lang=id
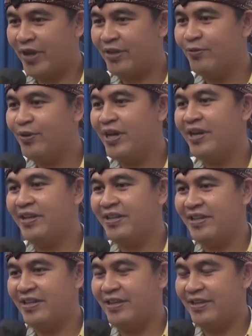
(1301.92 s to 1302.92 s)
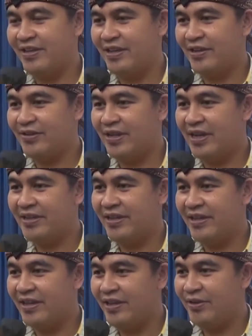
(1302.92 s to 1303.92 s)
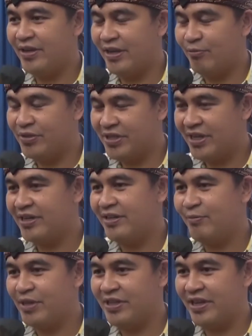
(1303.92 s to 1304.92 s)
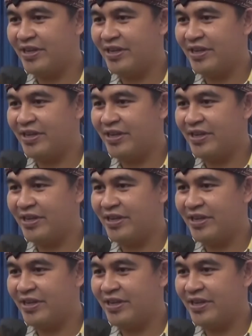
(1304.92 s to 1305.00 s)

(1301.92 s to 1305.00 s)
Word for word: efek juga nanti yang sangat tinggi dan besar ke